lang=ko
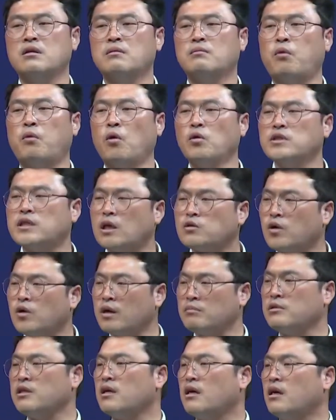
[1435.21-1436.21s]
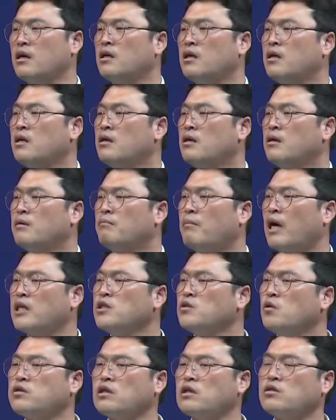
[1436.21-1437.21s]
봉사도 합니다.
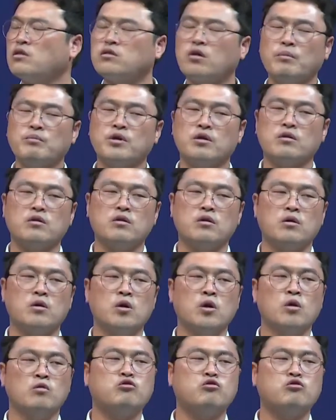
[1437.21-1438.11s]
많은 곳에서 섬기고